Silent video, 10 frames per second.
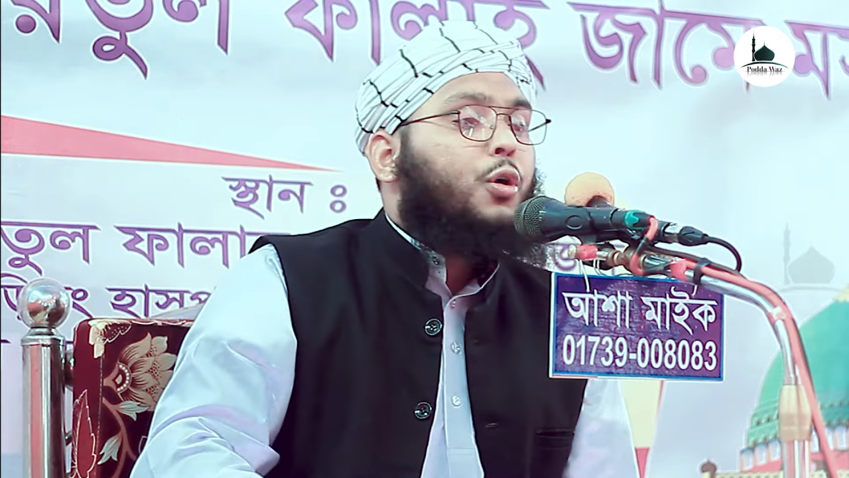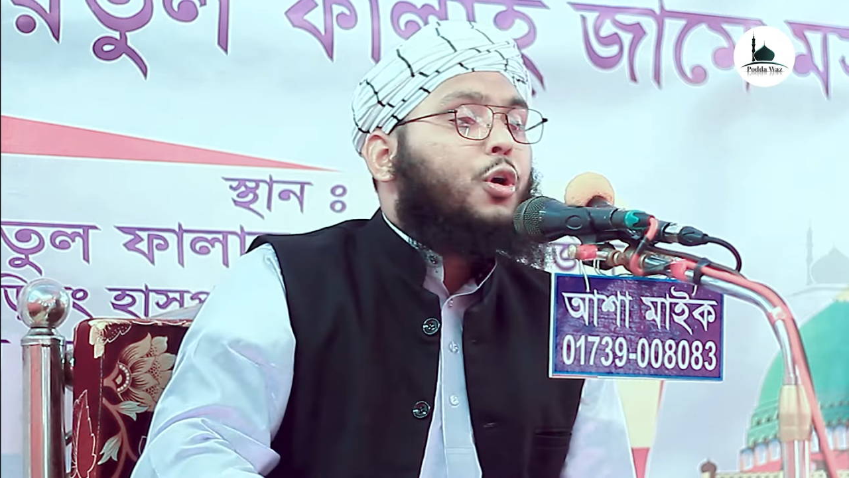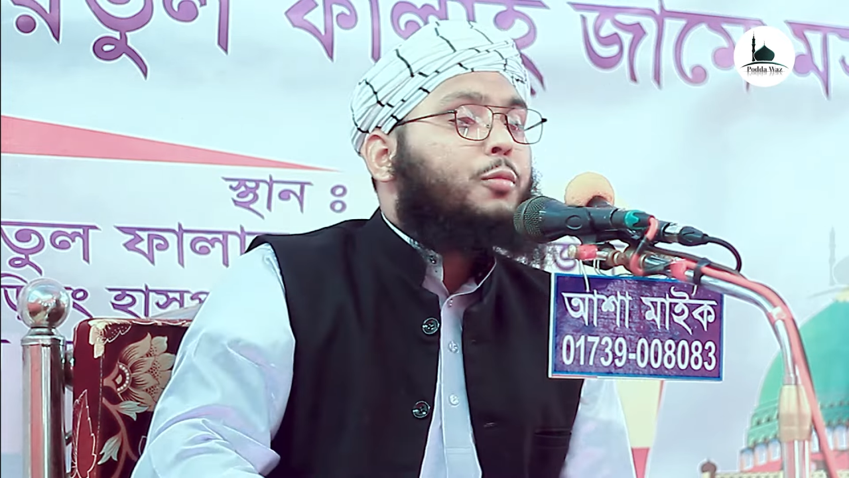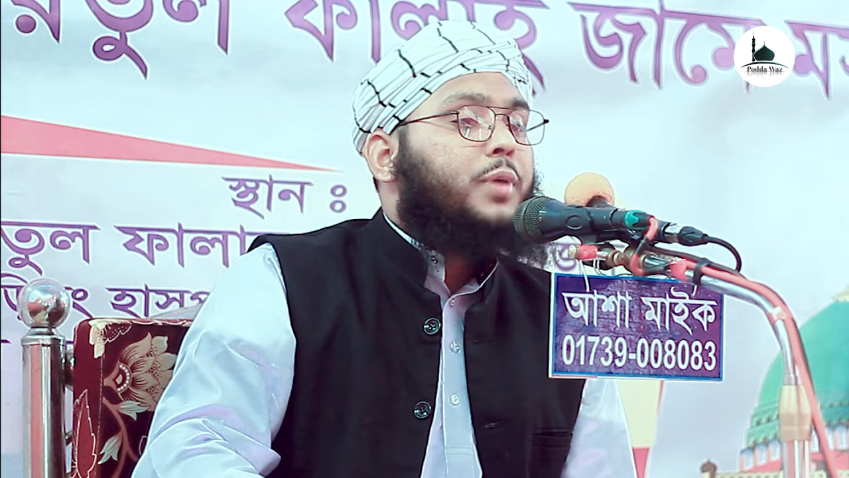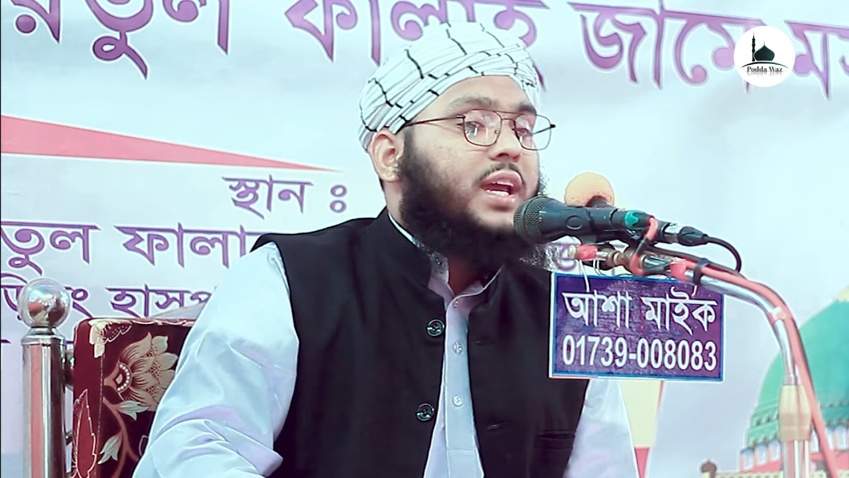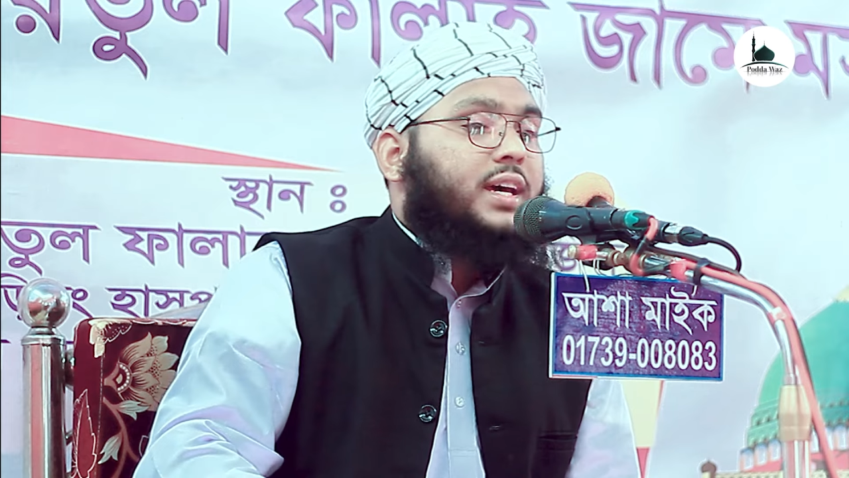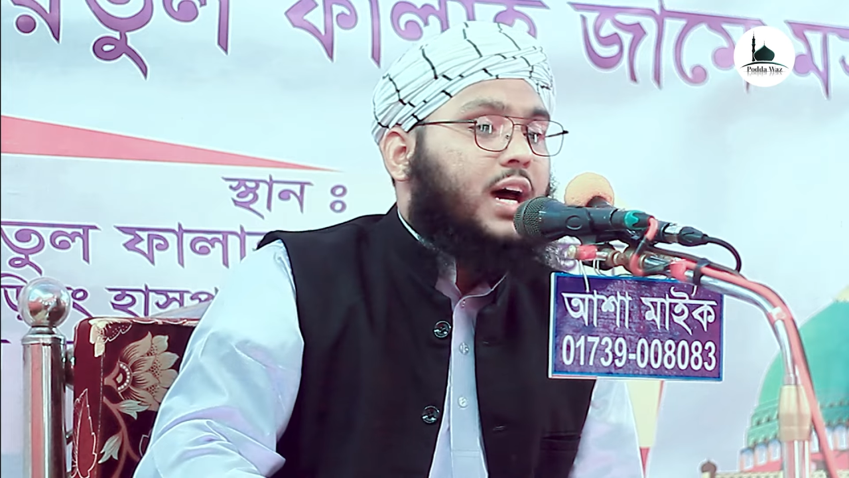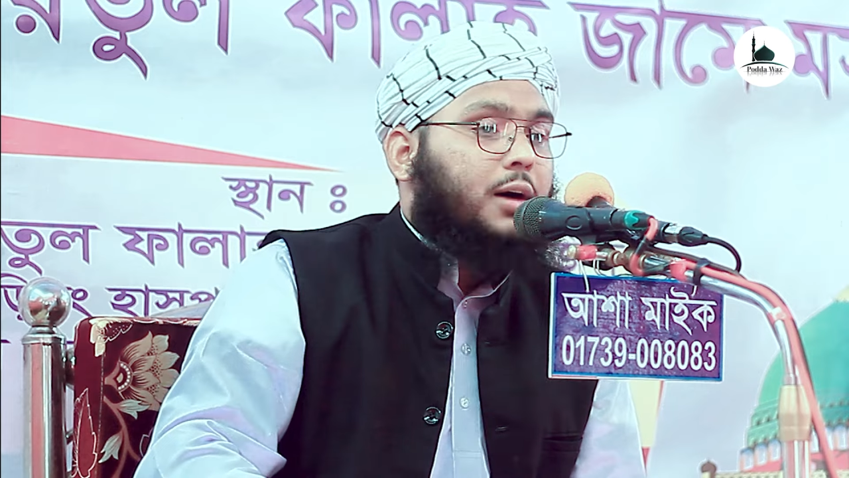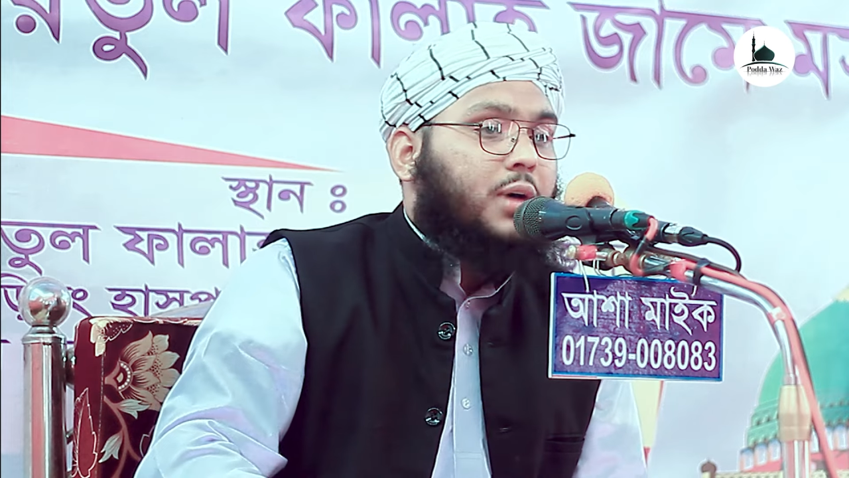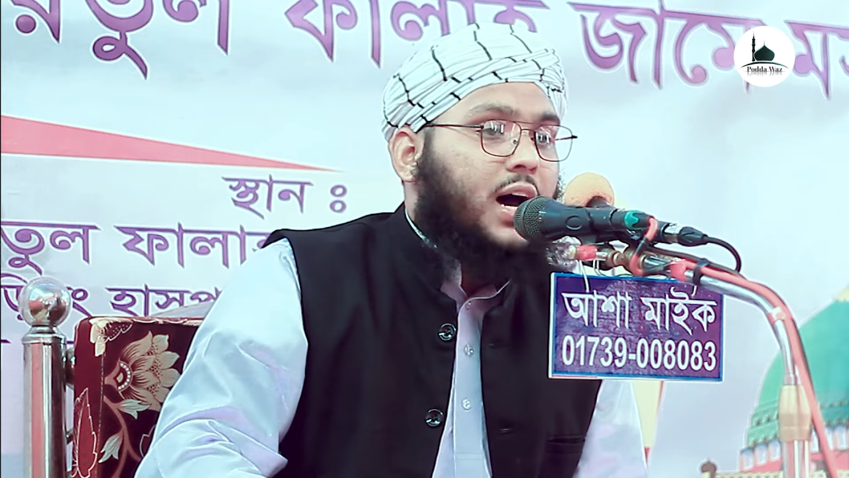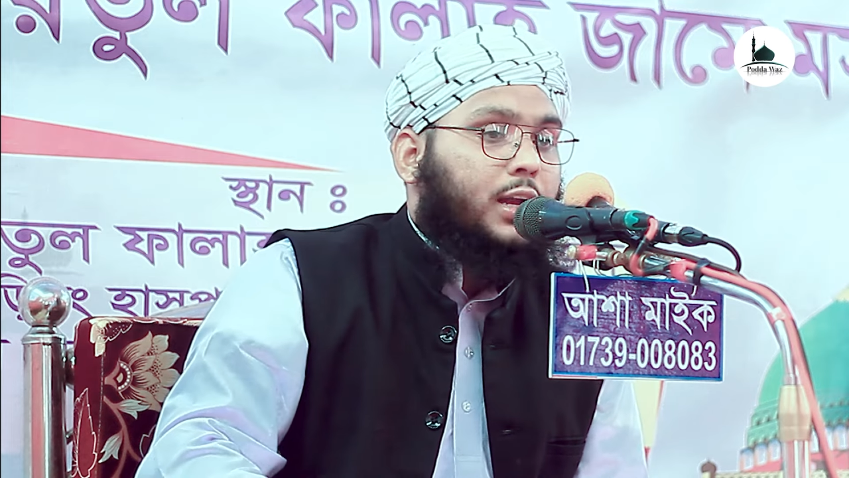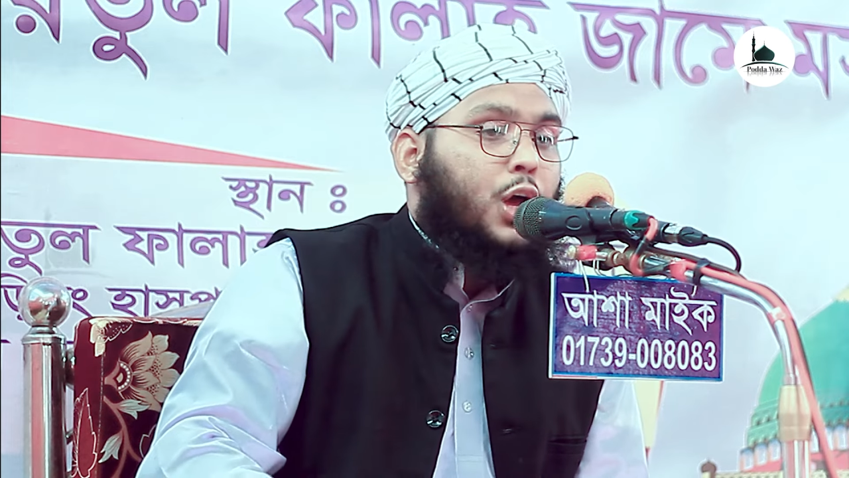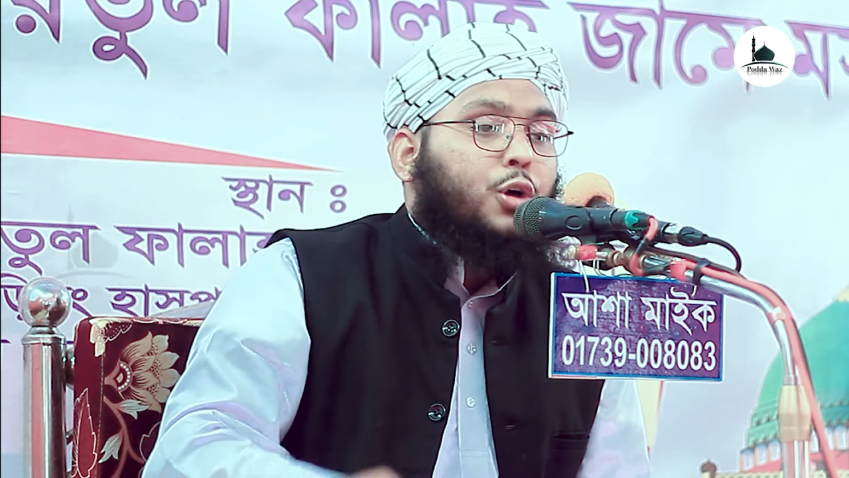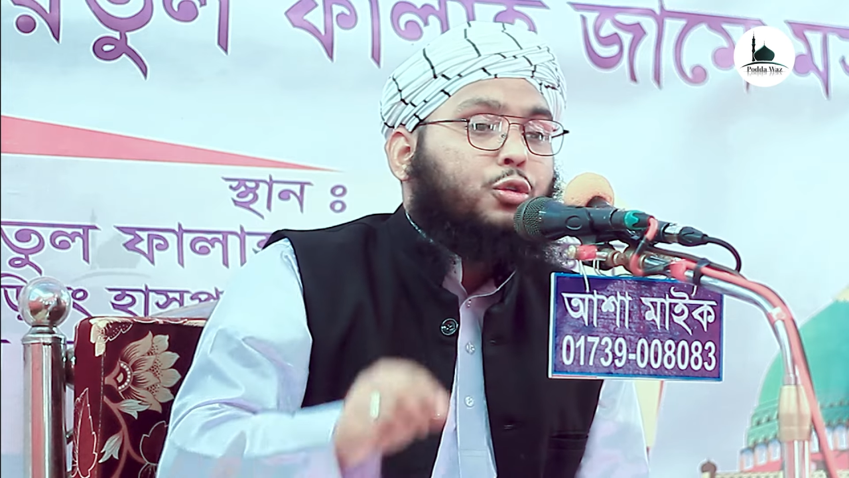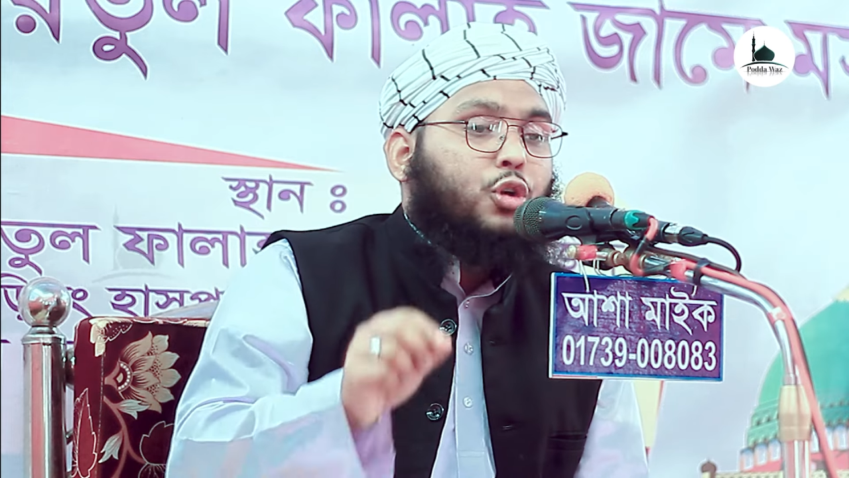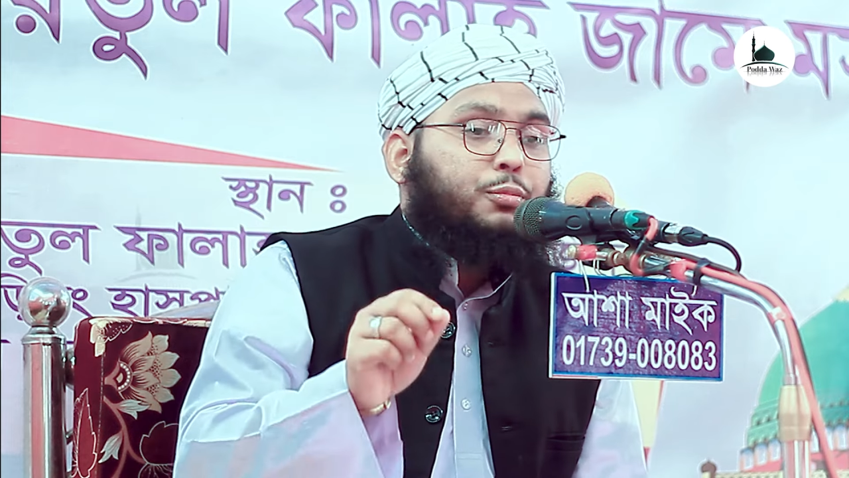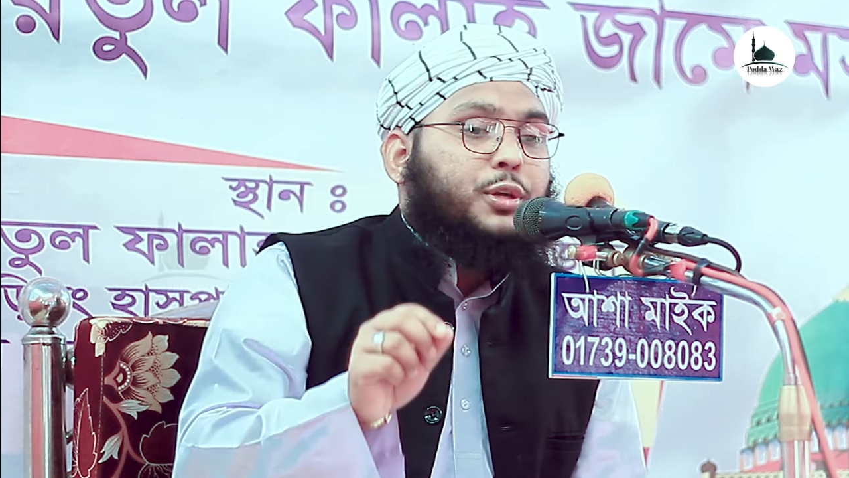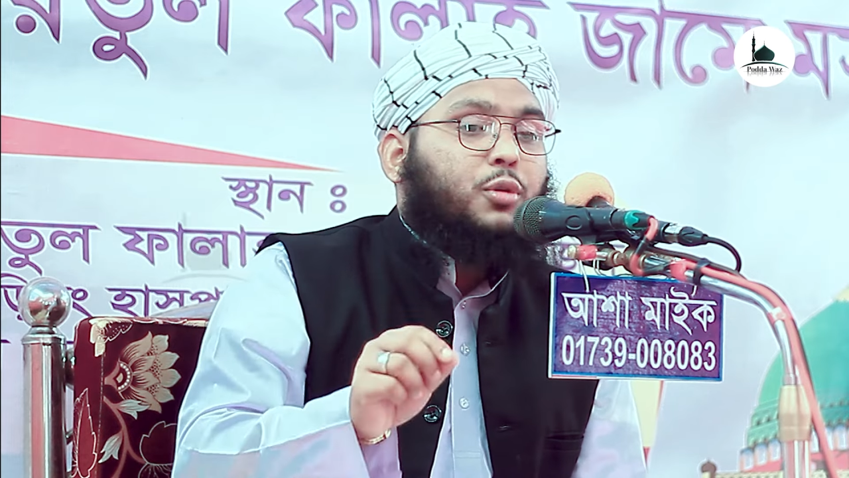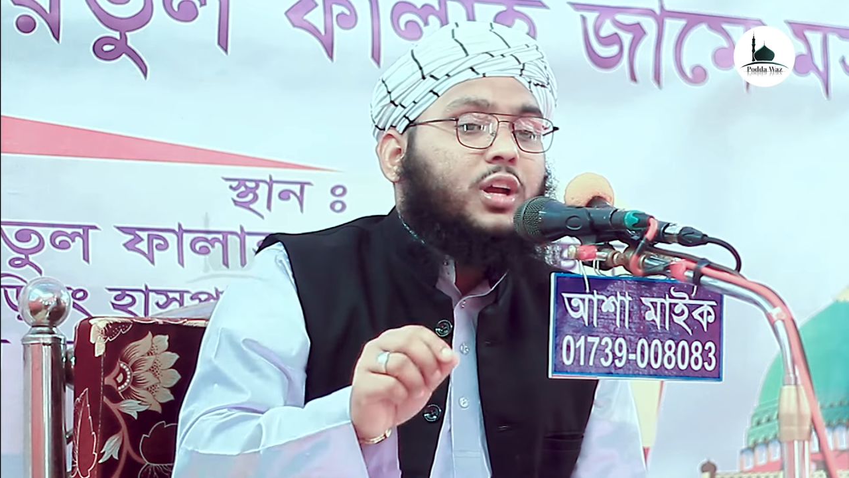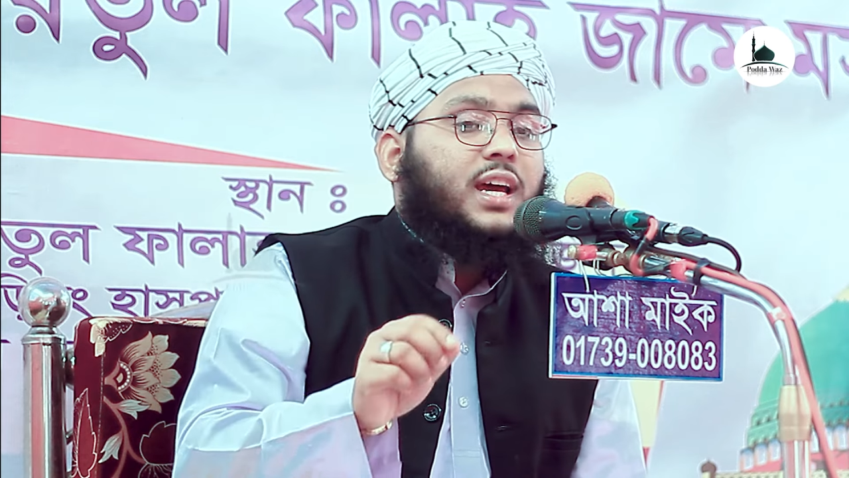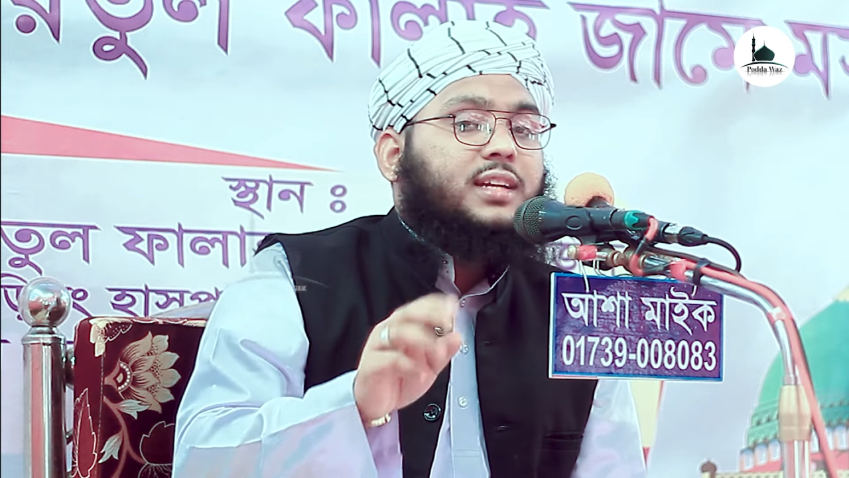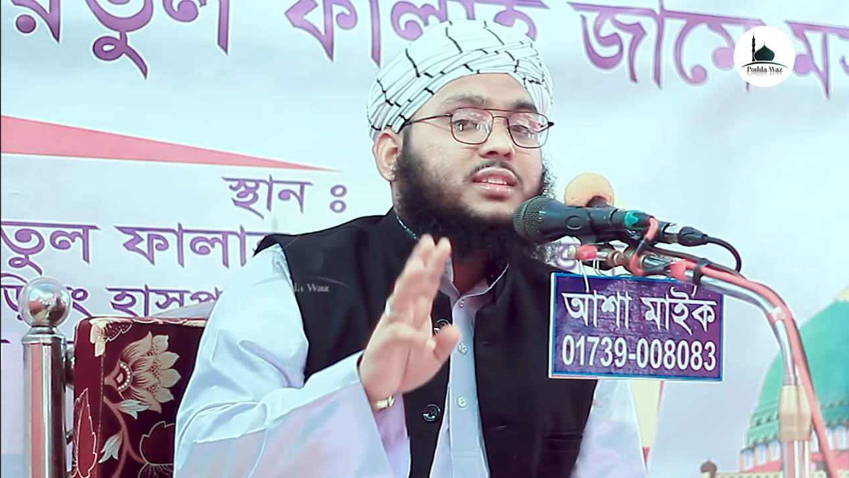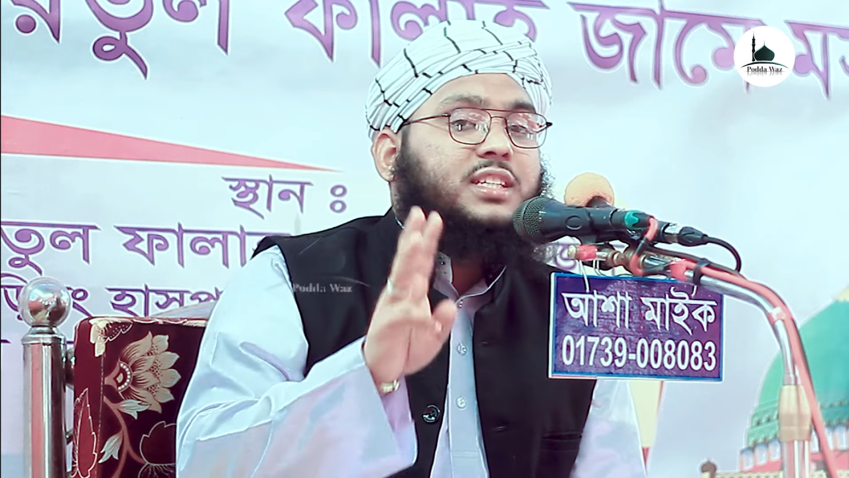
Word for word: ও ভাইয়েরা আমার নবী বলেন